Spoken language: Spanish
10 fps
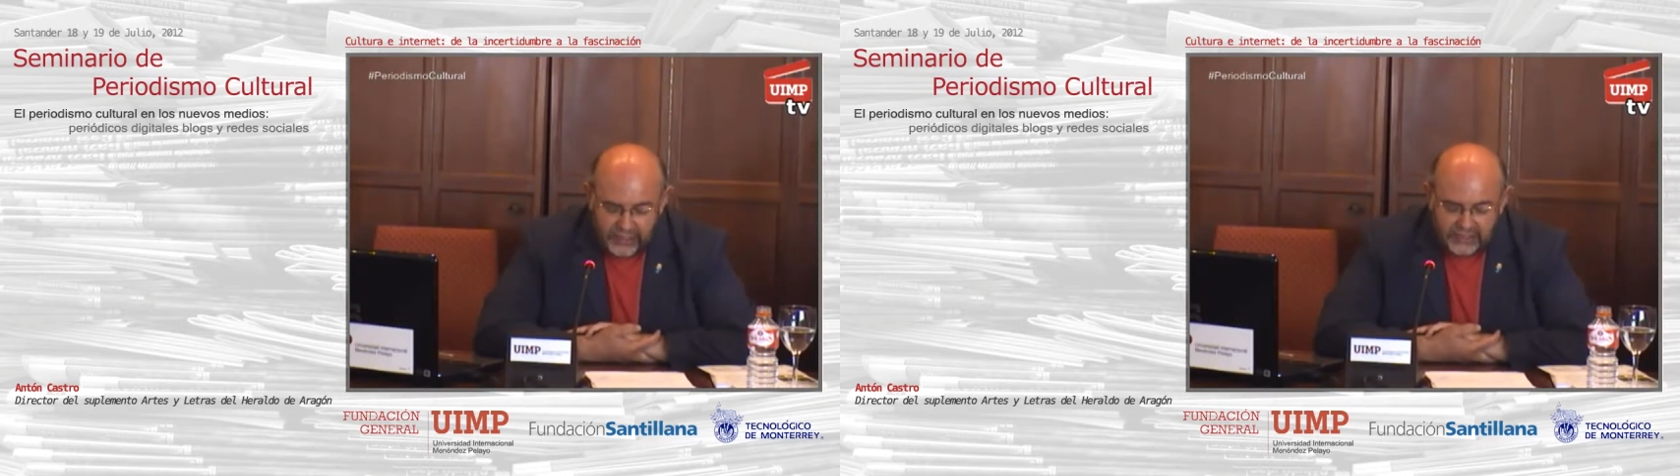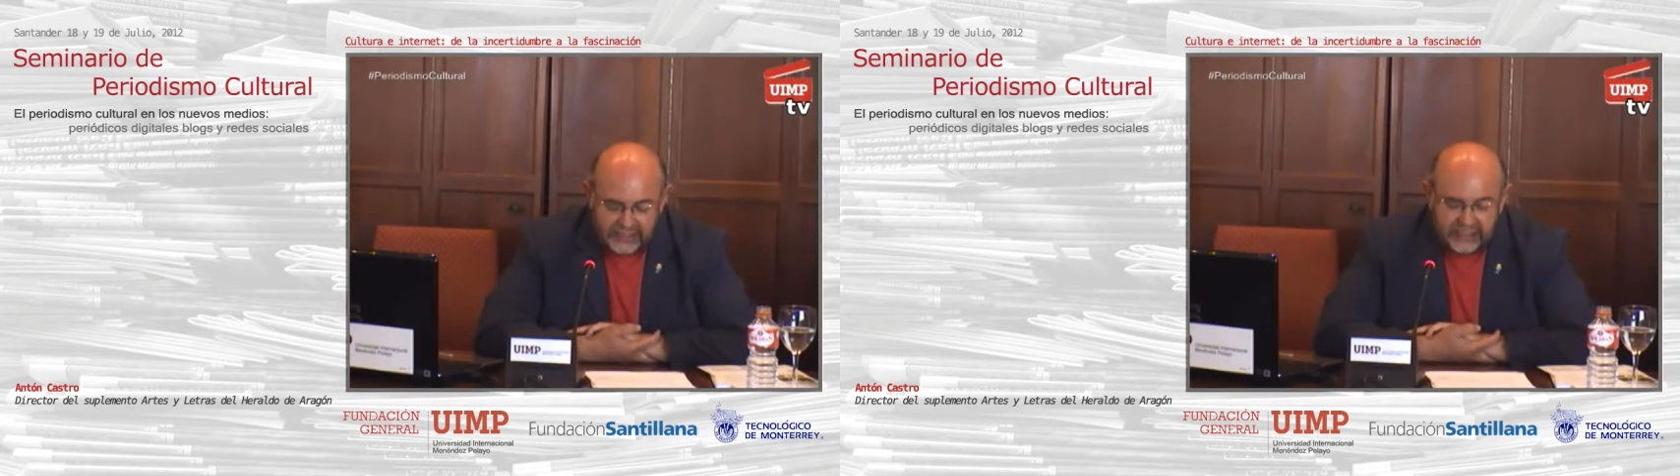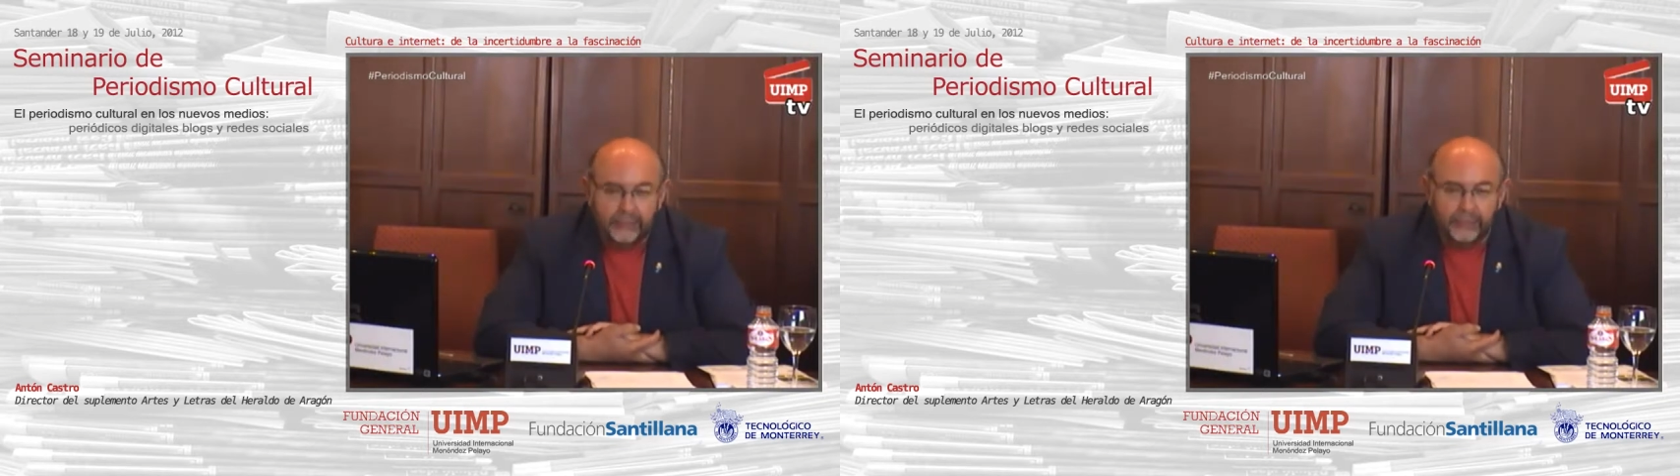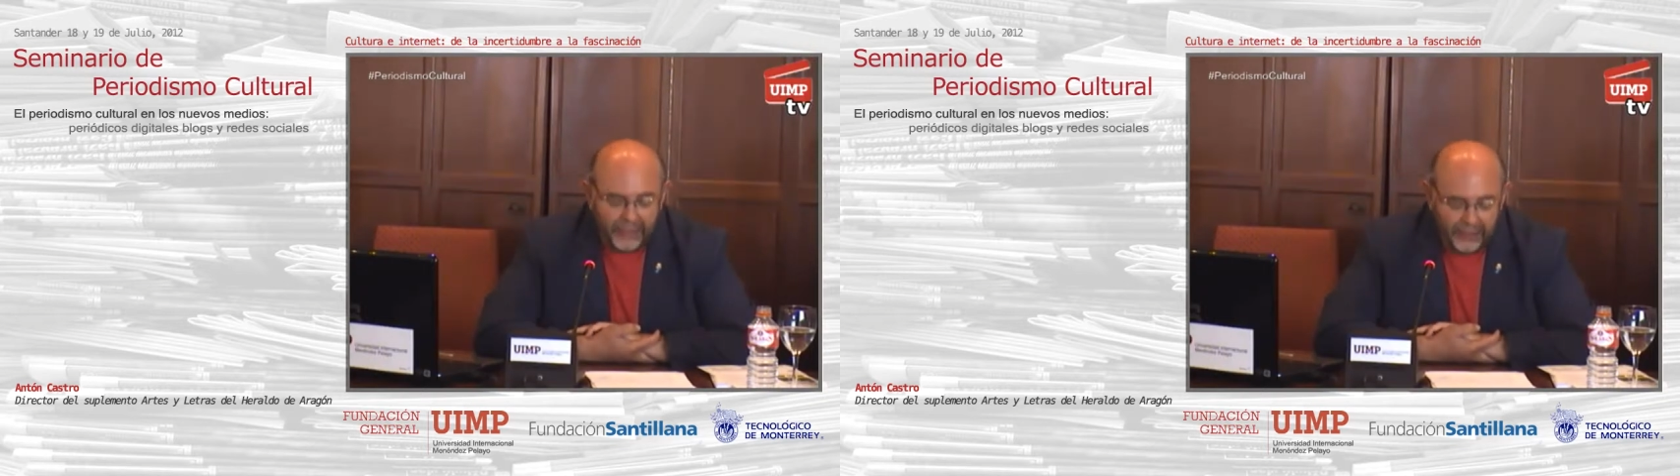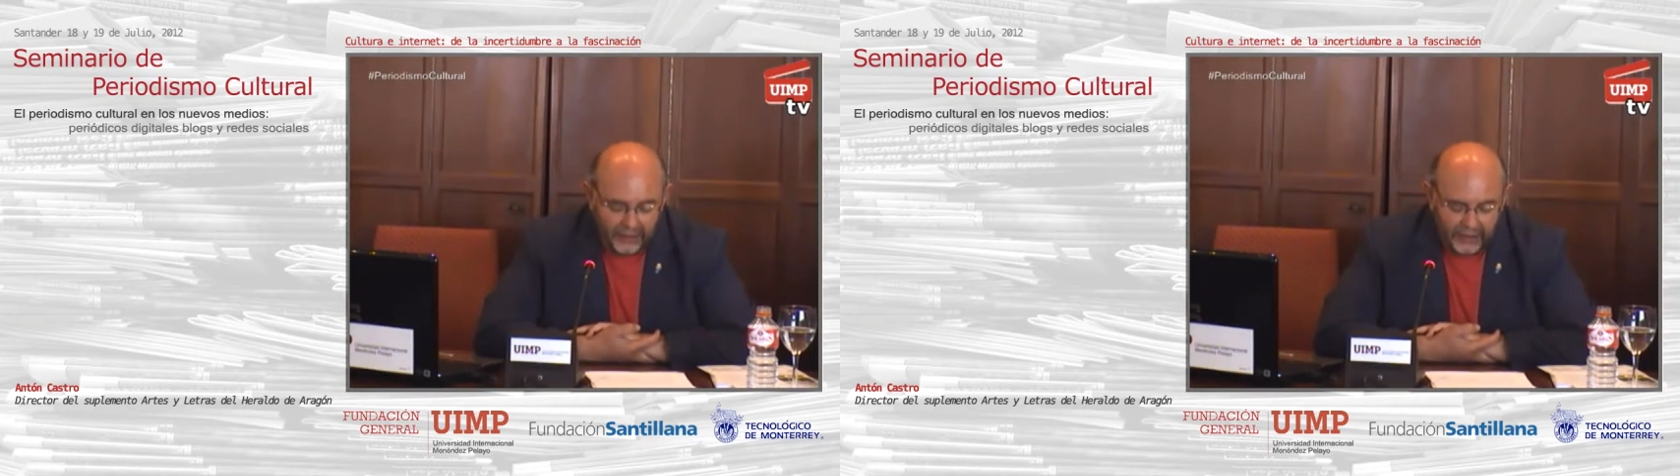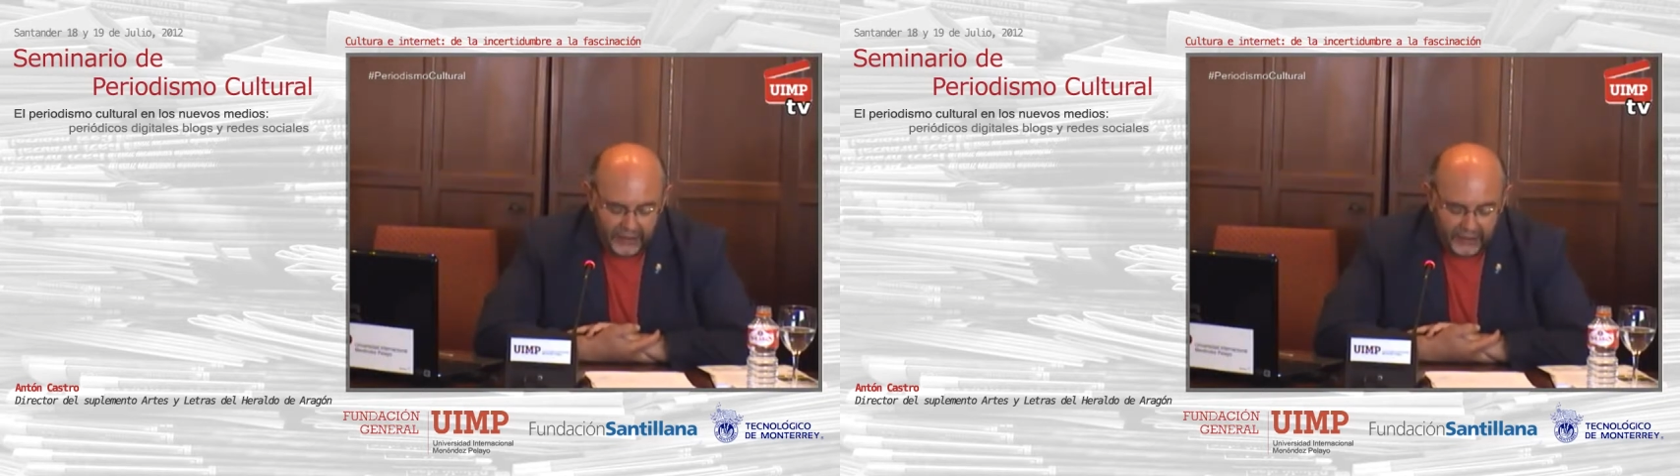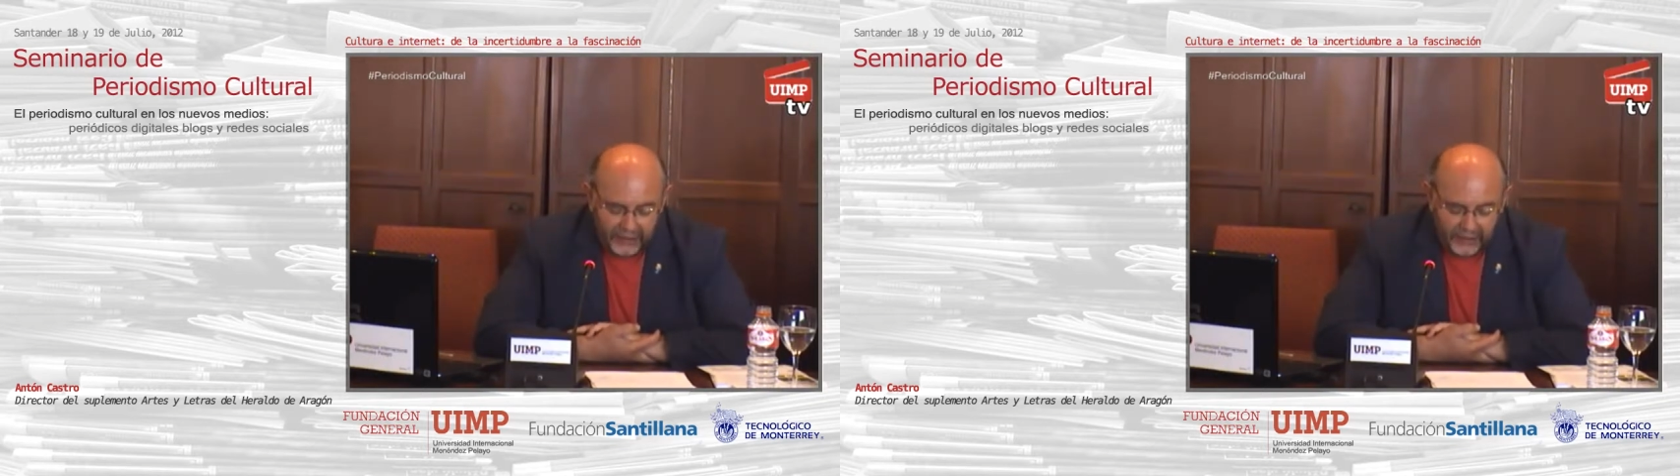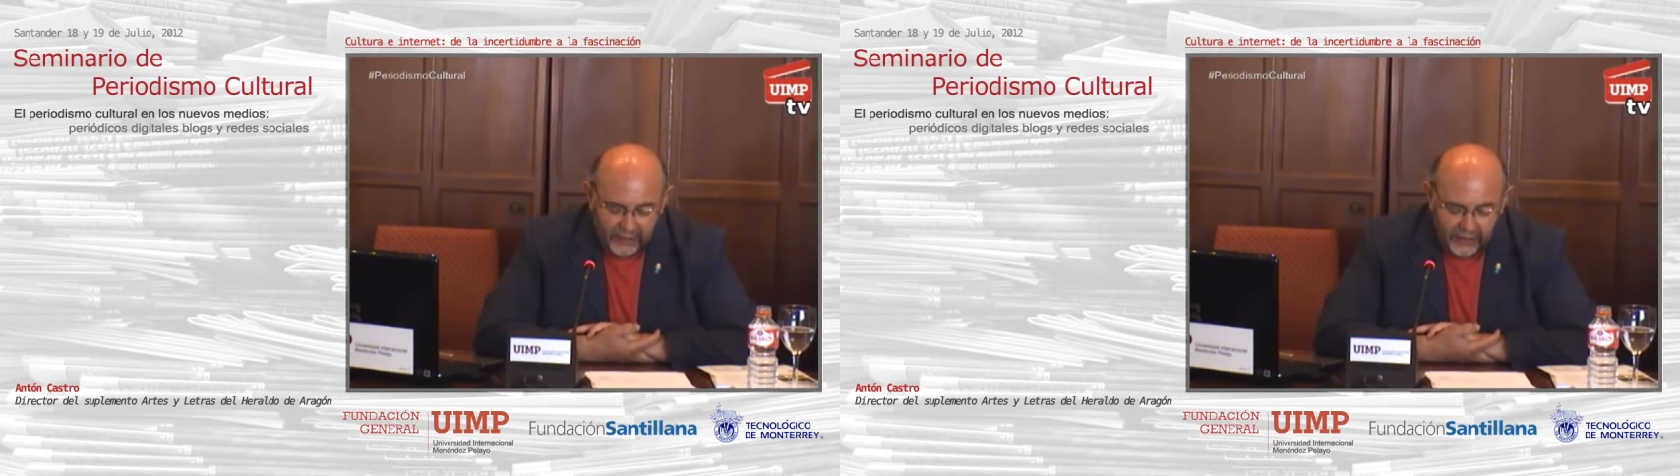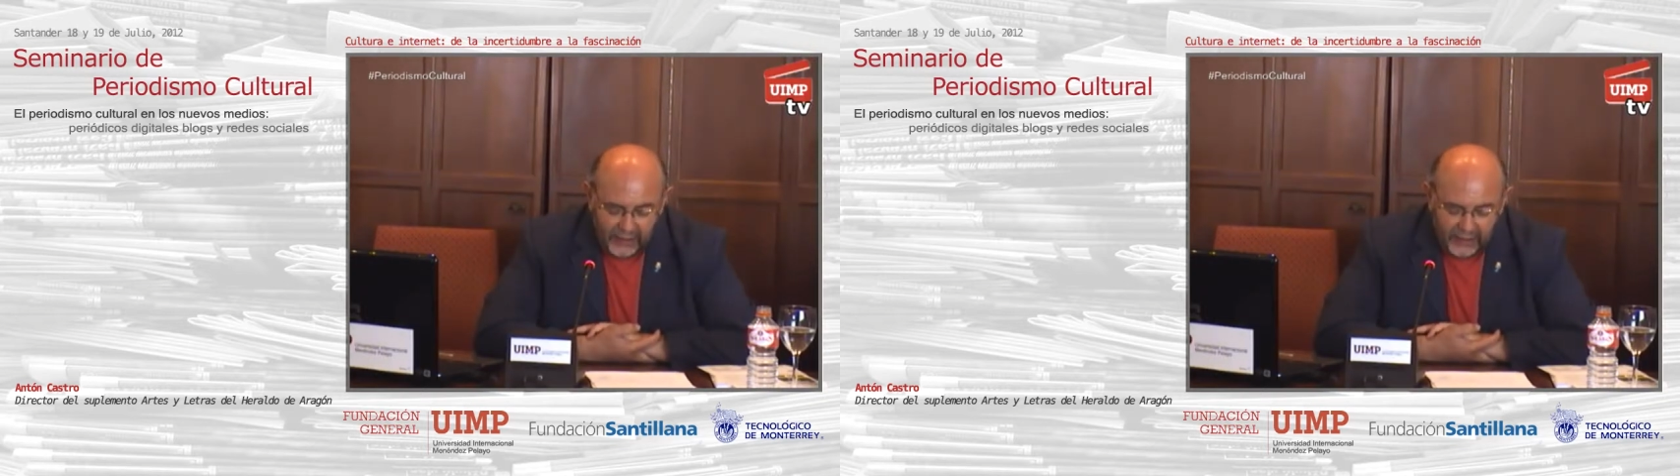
Siempre... Eh,